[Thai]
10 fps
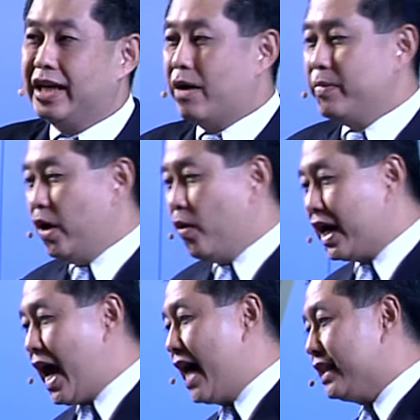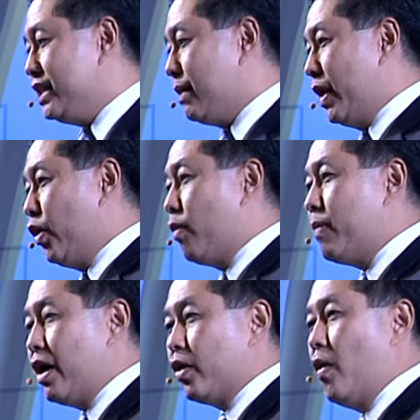เรามีโอกาสที่จะเป็นโรค
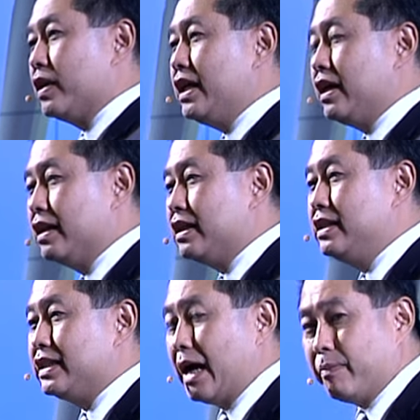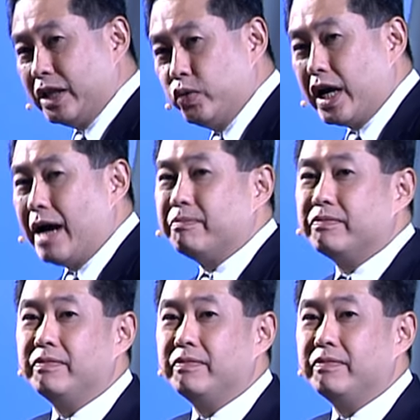บางโรคที่เกิดขึ้นจากพันธุกรรม